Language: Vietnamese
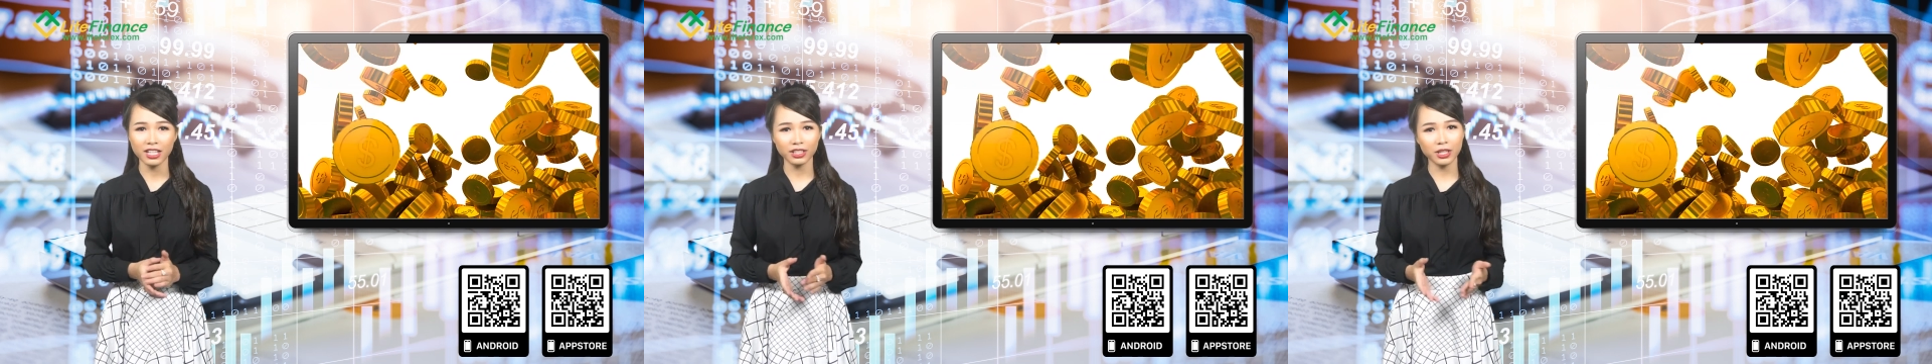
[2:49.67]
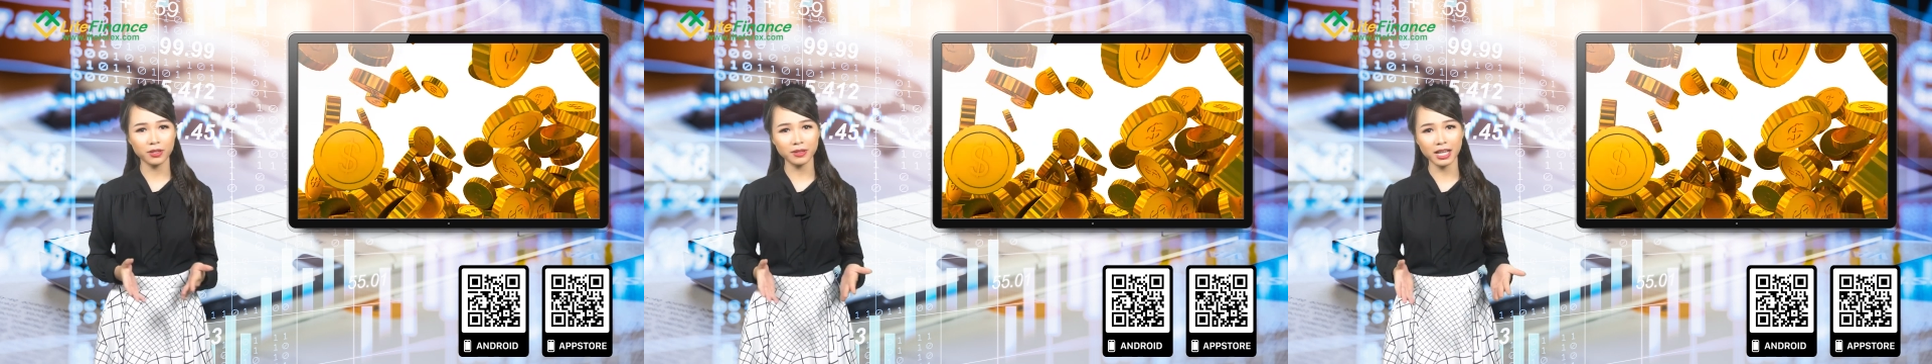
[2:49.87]

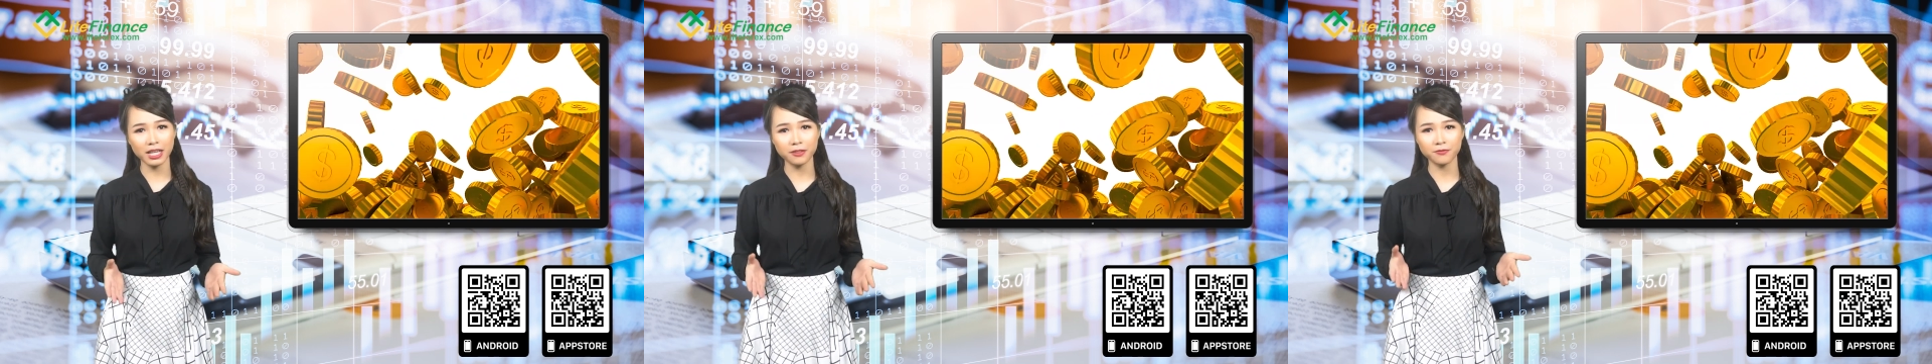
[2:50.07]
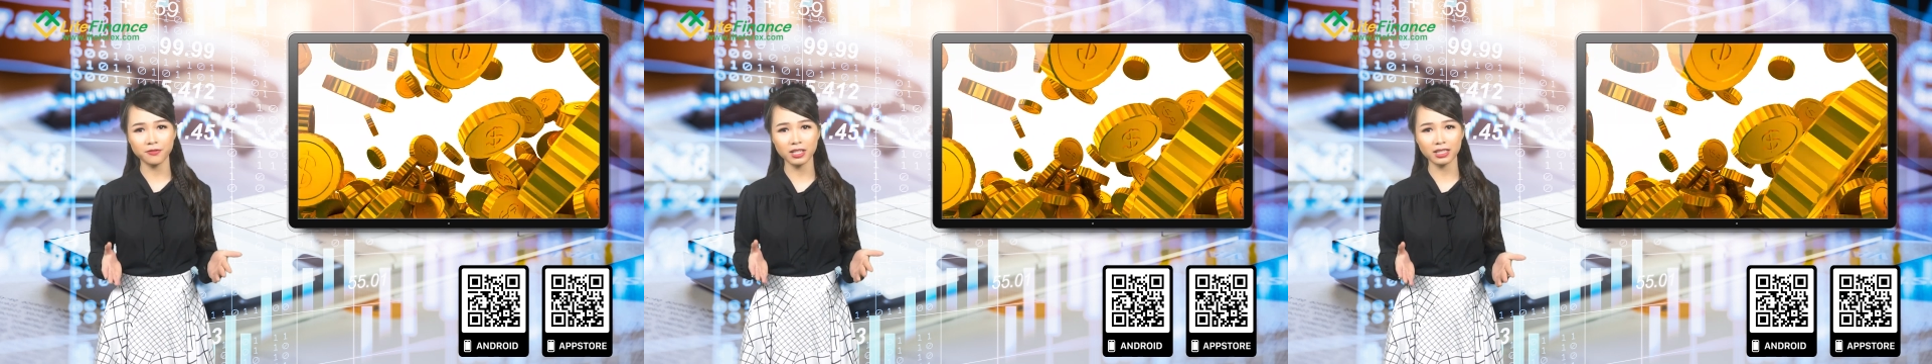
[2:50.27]
Điều
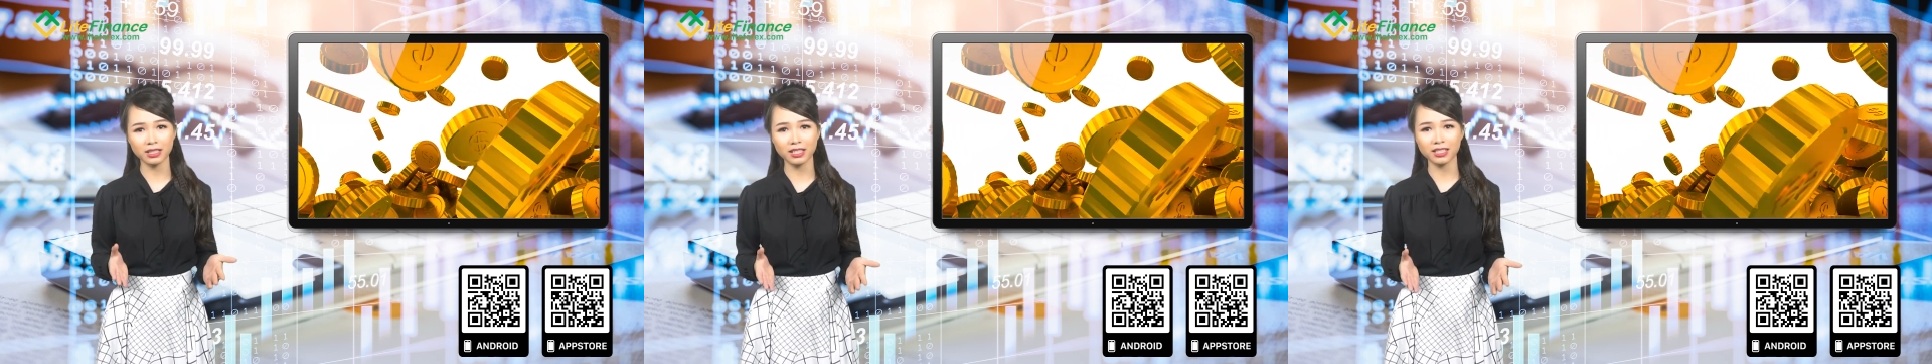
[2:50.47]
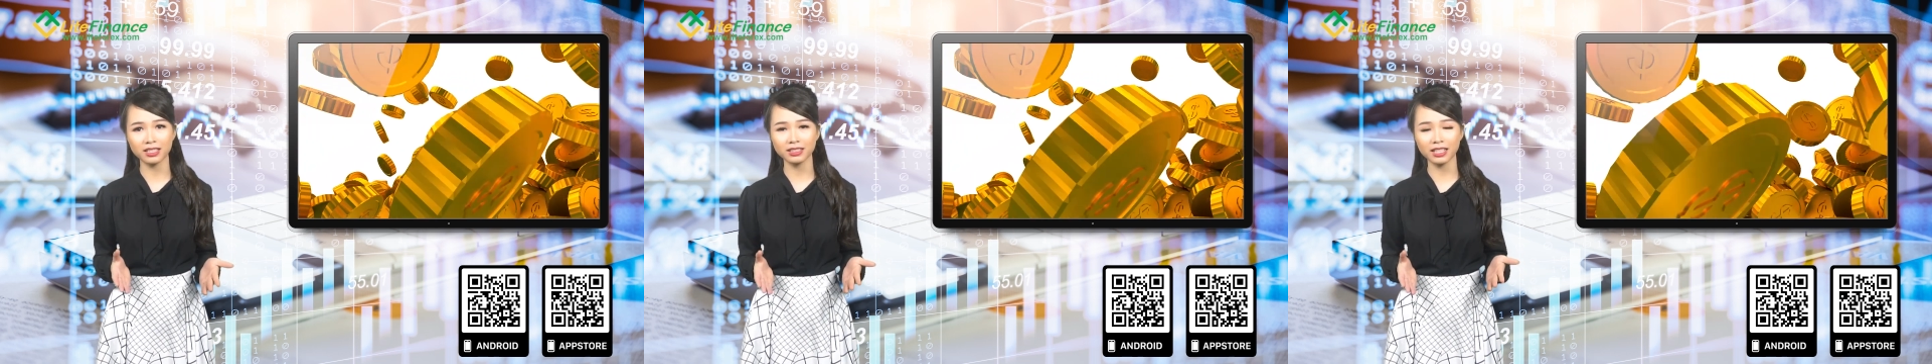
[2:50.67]
này phần
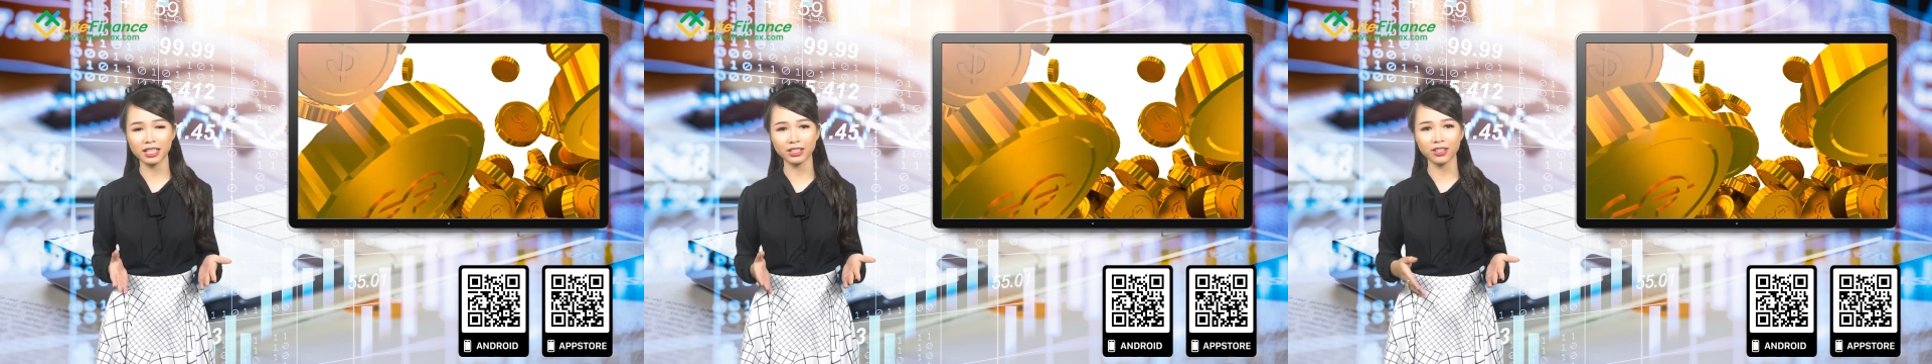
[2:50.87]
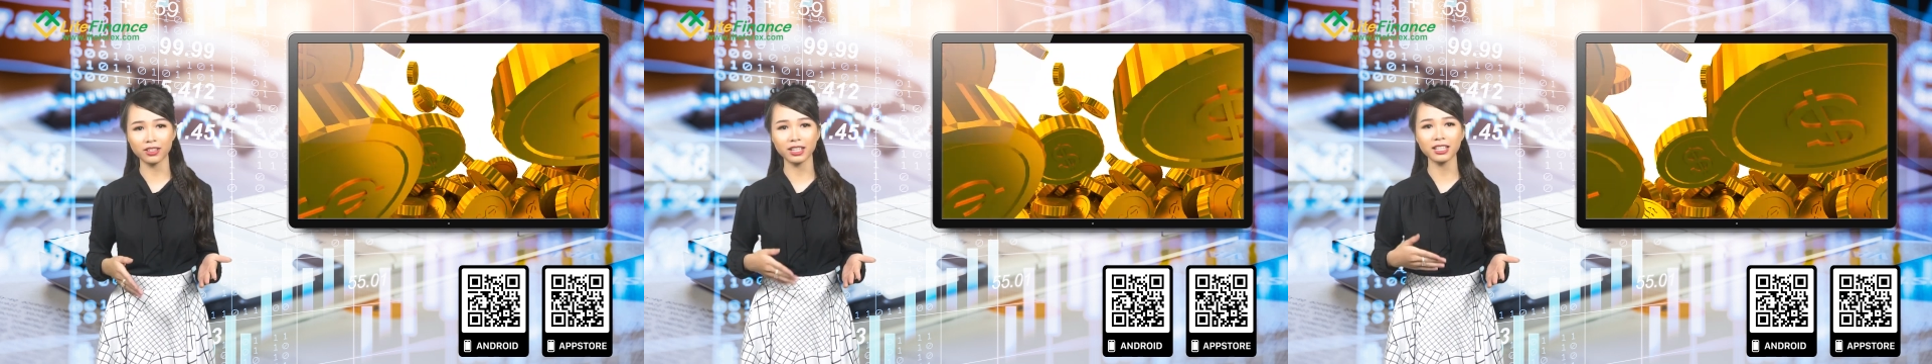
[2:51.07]
lớn là
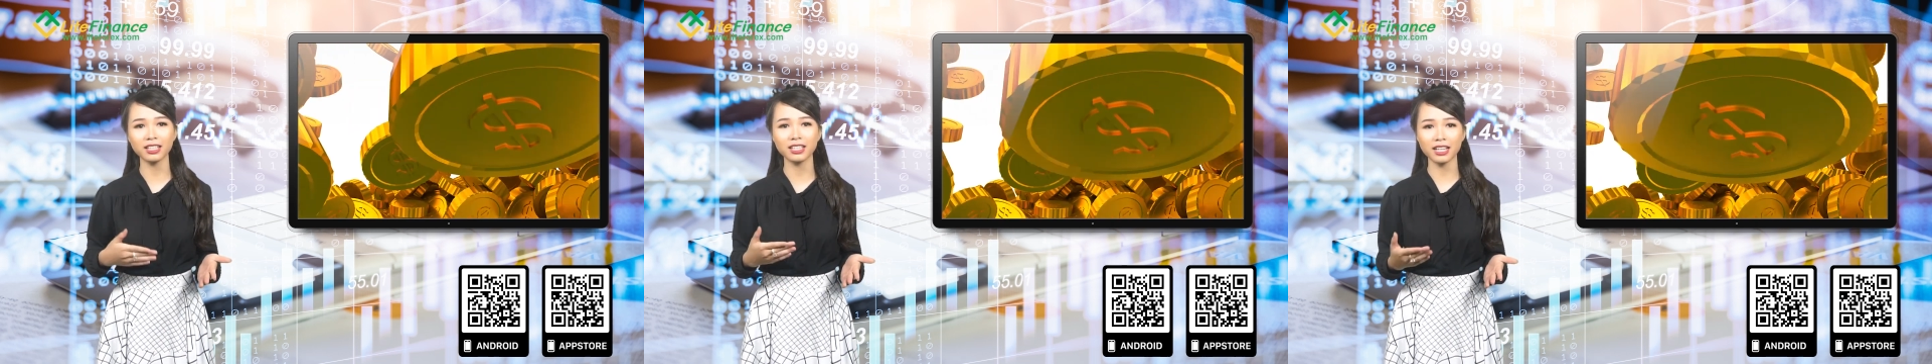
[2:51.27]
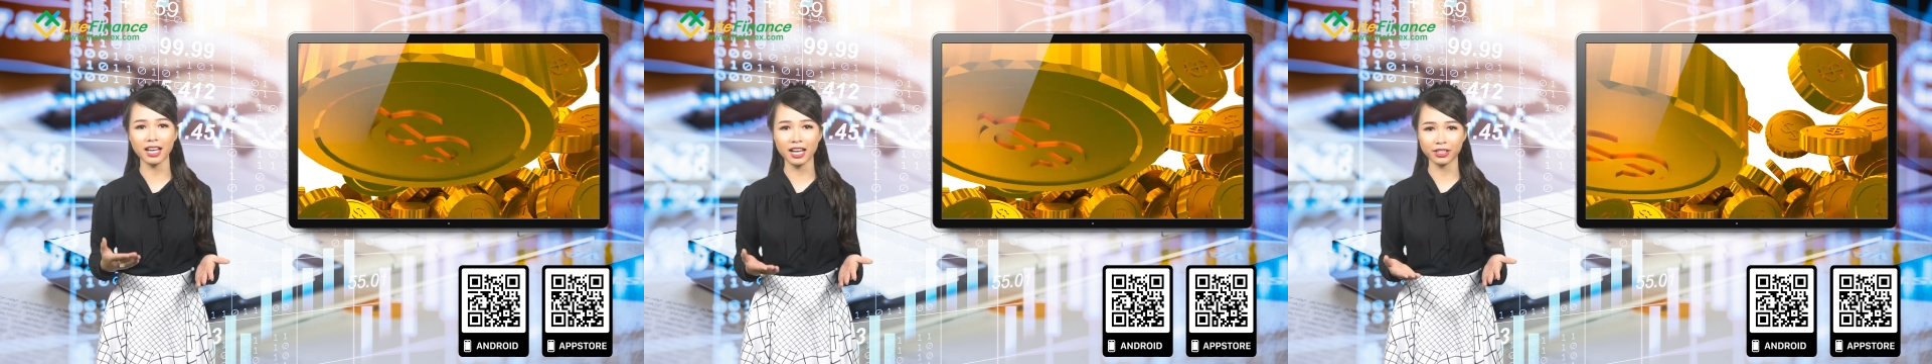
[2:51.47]
do các
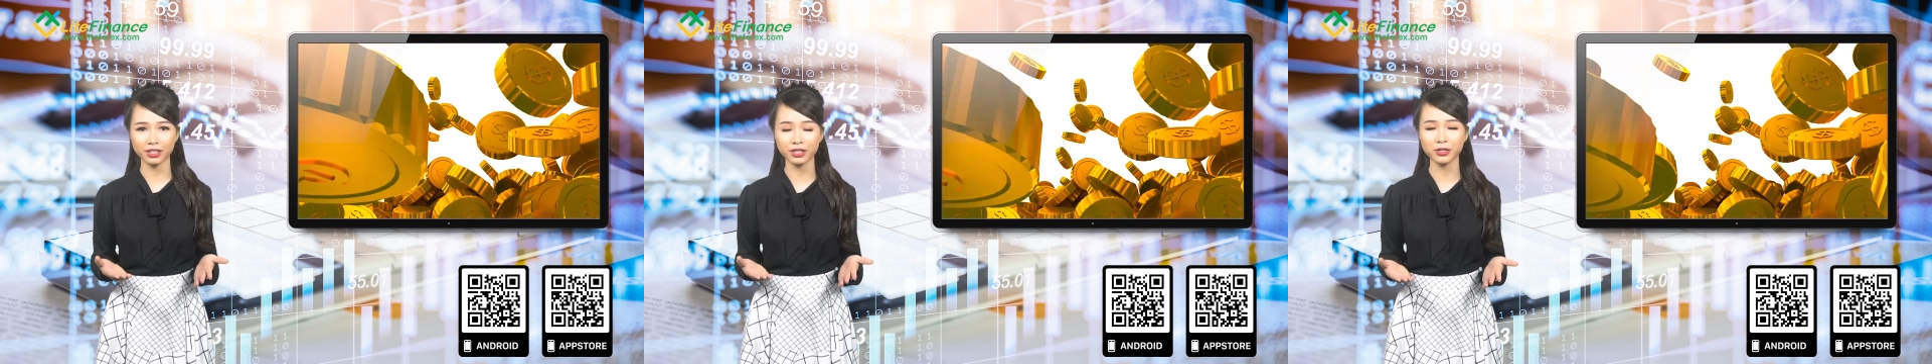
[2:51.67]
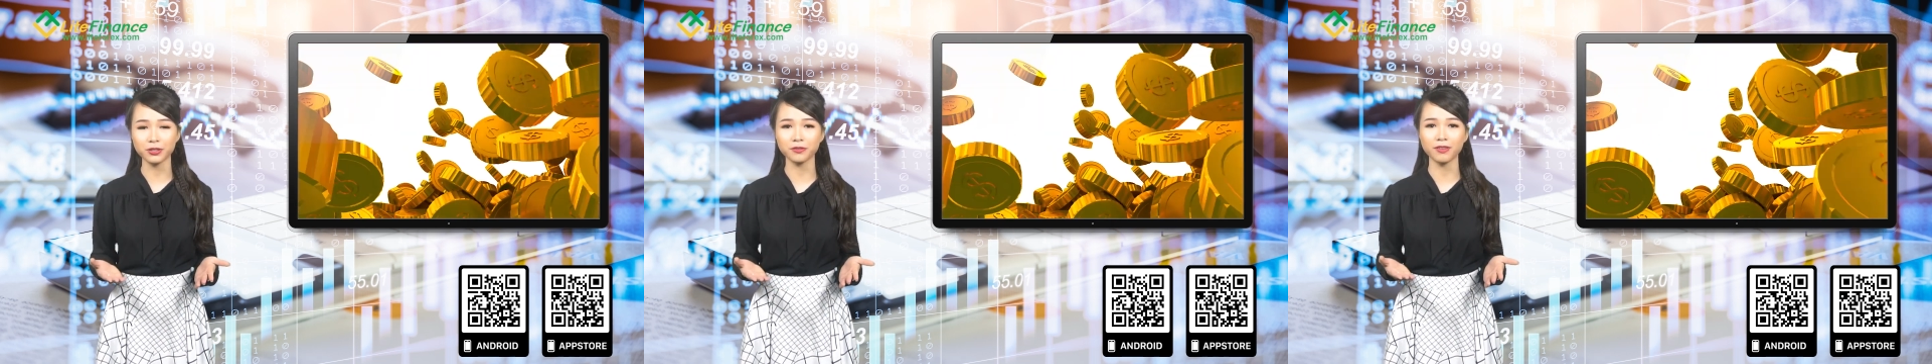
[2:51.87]
ngân
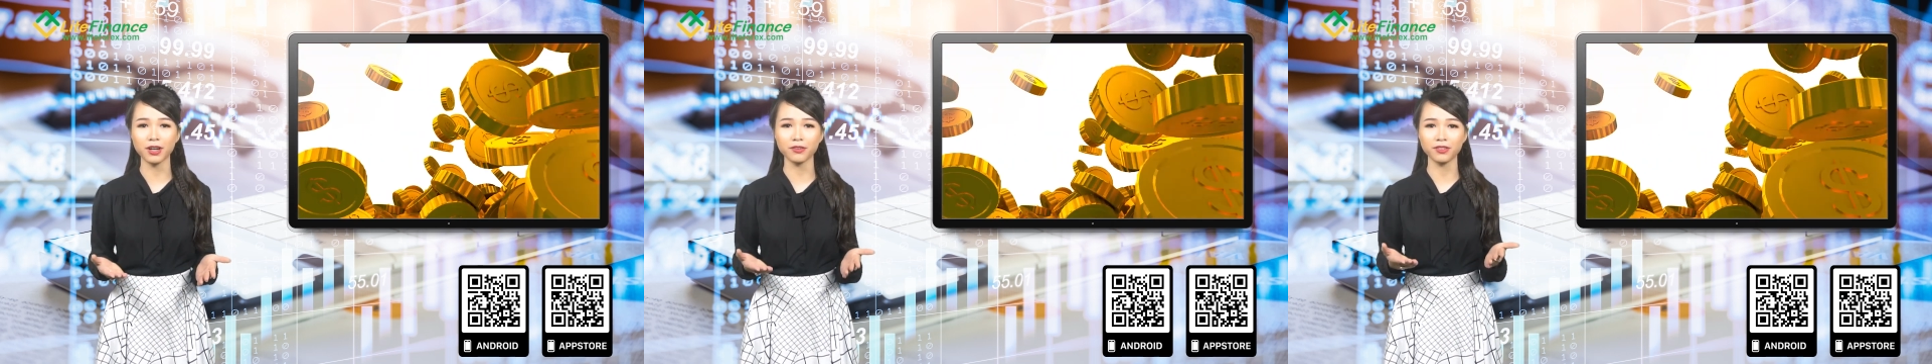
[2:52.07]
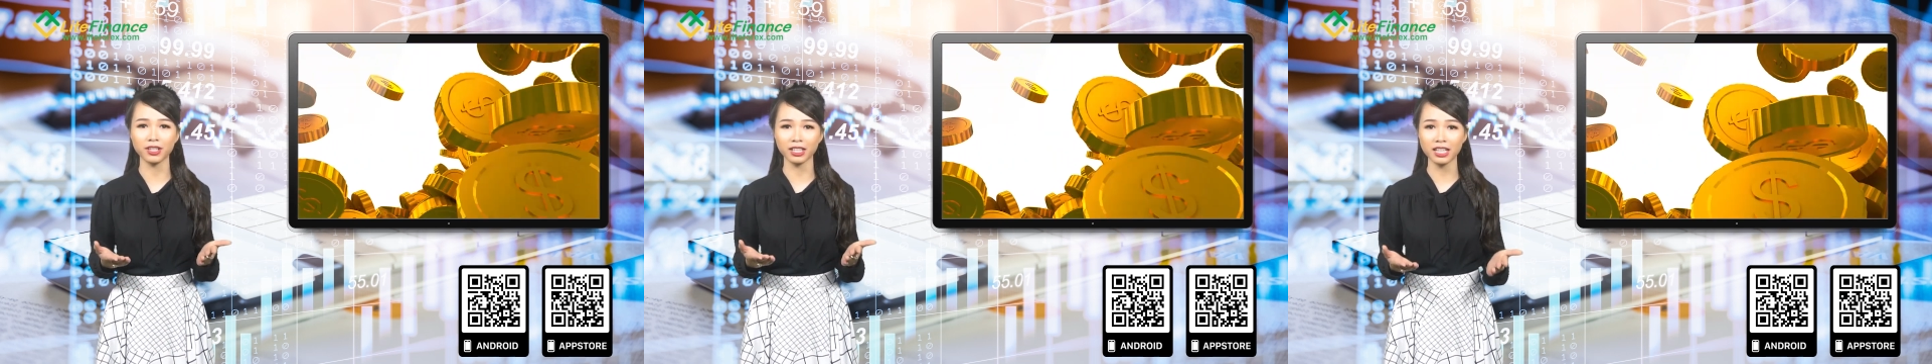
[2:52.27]
hàng dựa
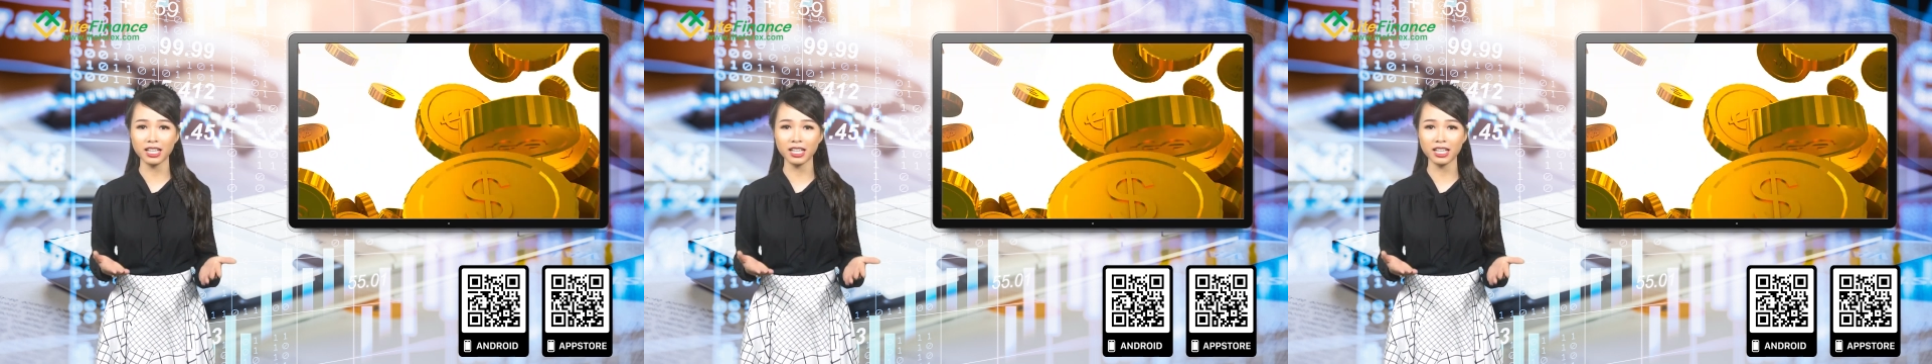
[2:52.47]
vào việc